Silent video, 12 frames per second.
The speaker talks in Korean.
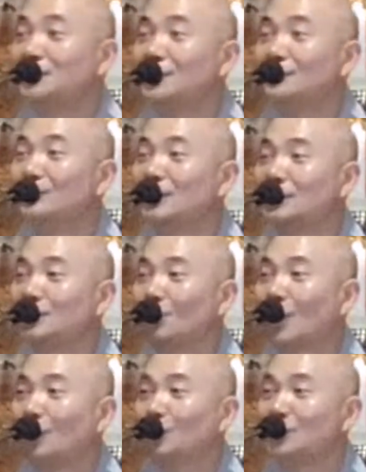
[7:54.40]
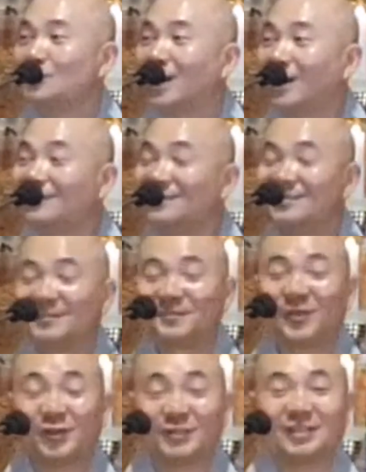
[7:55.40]
지금은 다시 돌아오지만
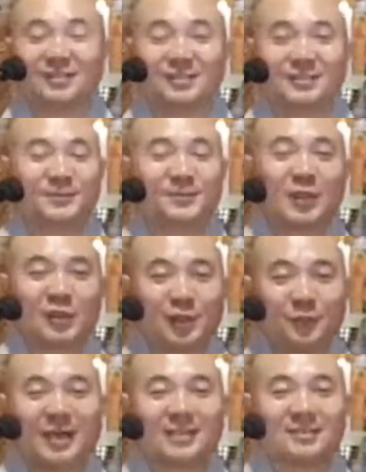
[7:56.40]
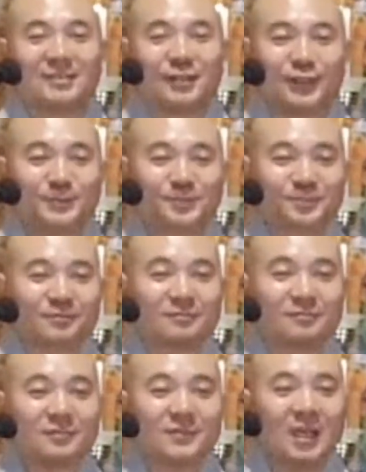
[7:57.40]
어쨌든 넘어가서
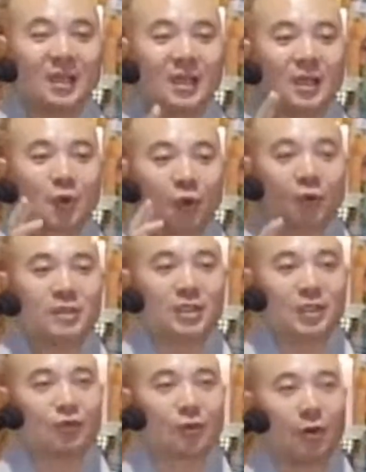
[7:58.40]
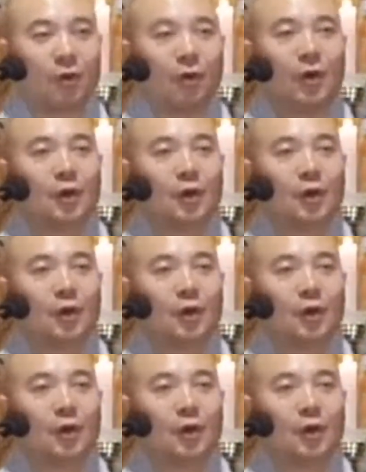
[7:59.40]
그런 이유로